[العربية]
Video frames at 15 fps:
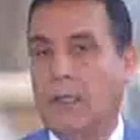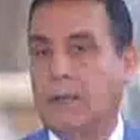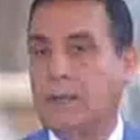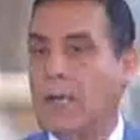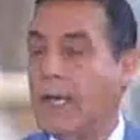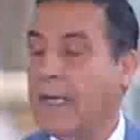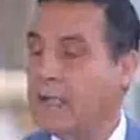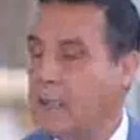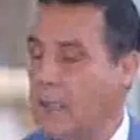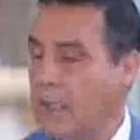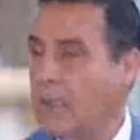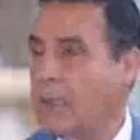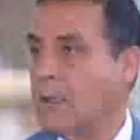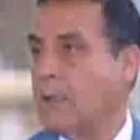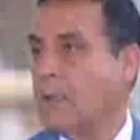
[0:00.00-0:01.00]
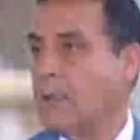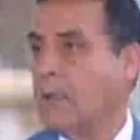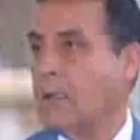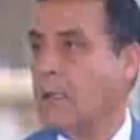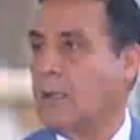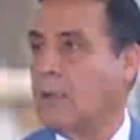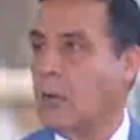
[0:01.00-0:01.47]
تحيه
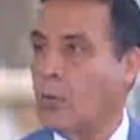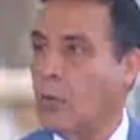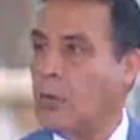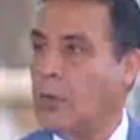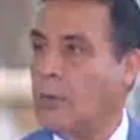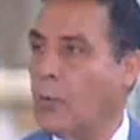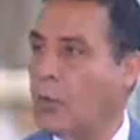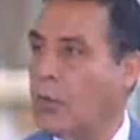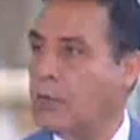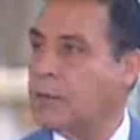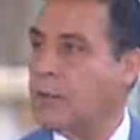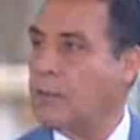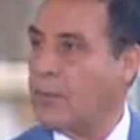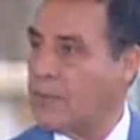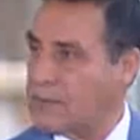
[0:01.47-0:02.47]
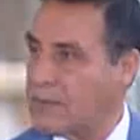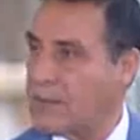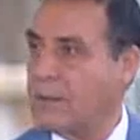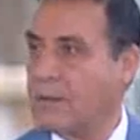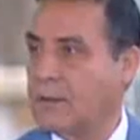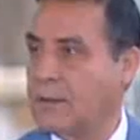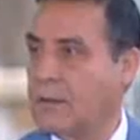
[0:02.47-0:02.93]
لكل مقاتل مصري
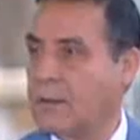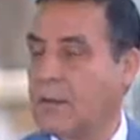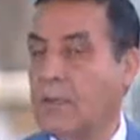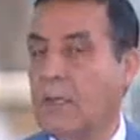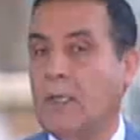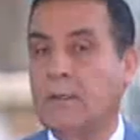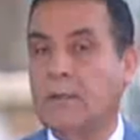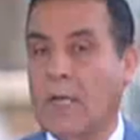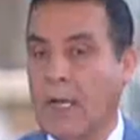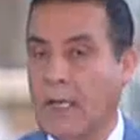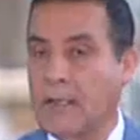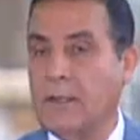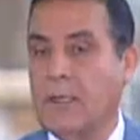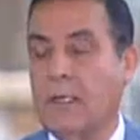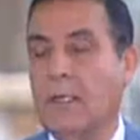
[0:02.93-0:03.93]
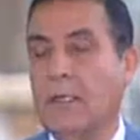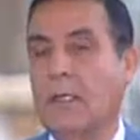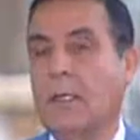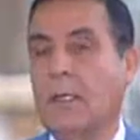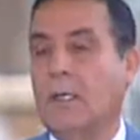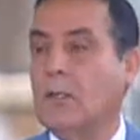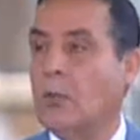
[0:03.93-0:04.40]
تحيه
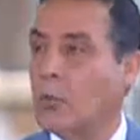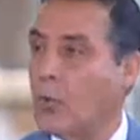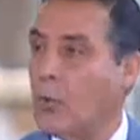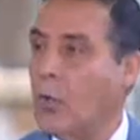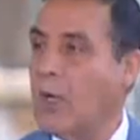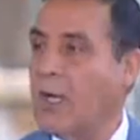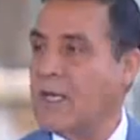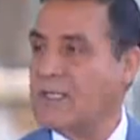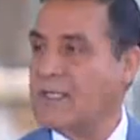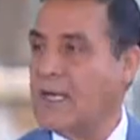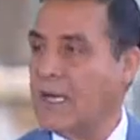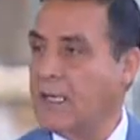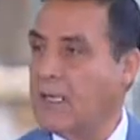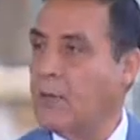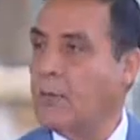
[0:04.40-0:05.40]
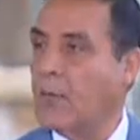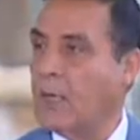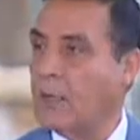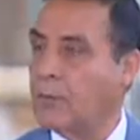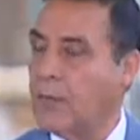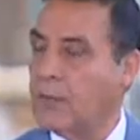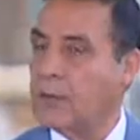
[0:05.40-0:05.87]
لروح الزعيم
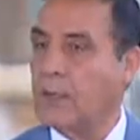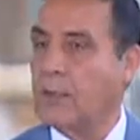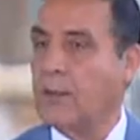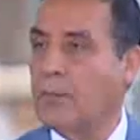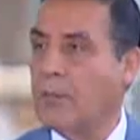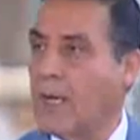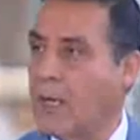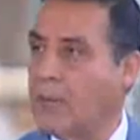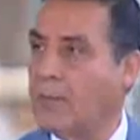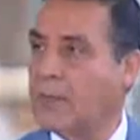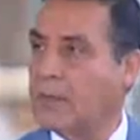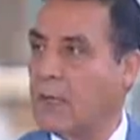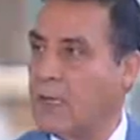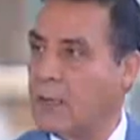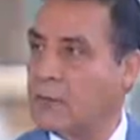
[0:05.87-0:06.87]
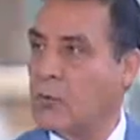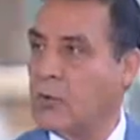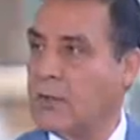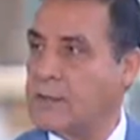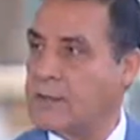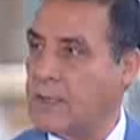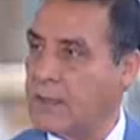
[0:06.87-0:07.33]
البطل محمد انور
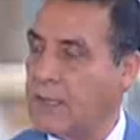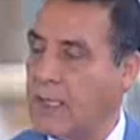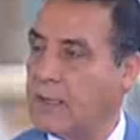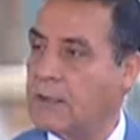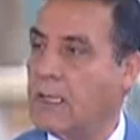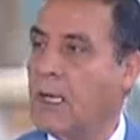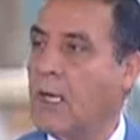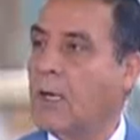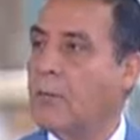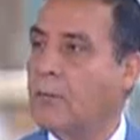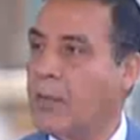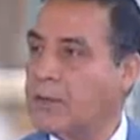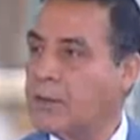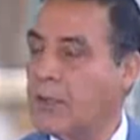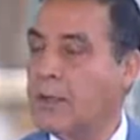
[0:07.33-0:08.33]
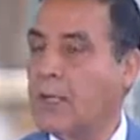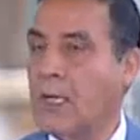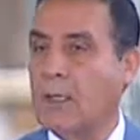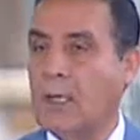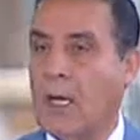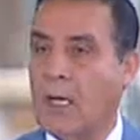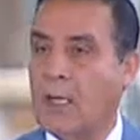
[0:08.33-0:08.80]
السادات بطل
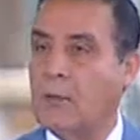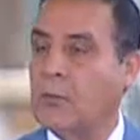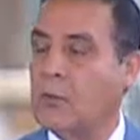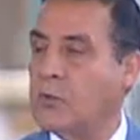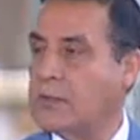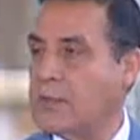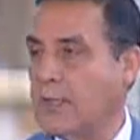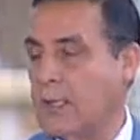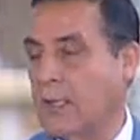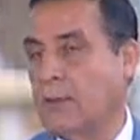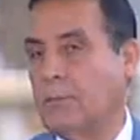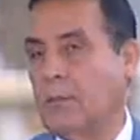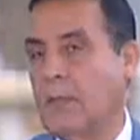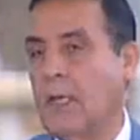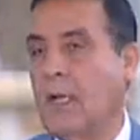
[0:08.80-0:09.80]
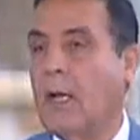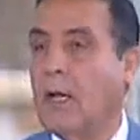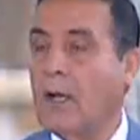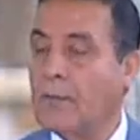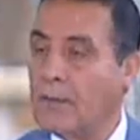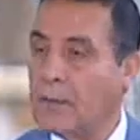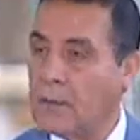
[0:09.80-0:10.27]
الحرب والسلام نعم.
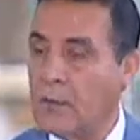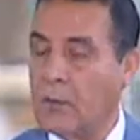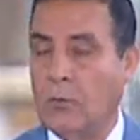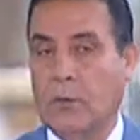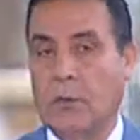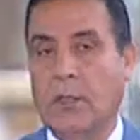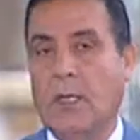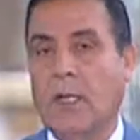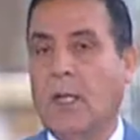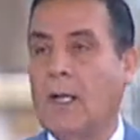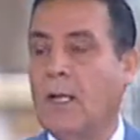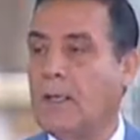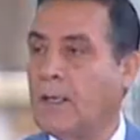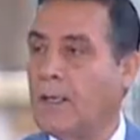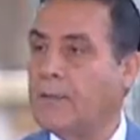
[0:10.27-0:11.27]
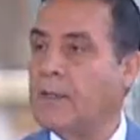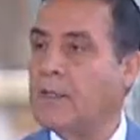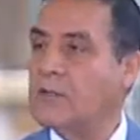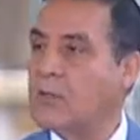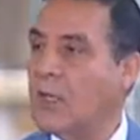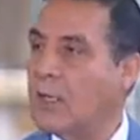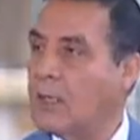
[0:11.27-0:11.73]
هذا الرجل الذي
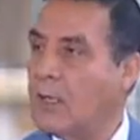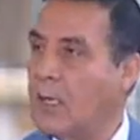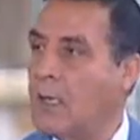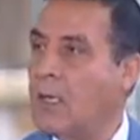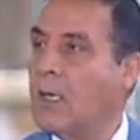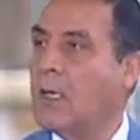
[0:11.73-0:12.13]
ظل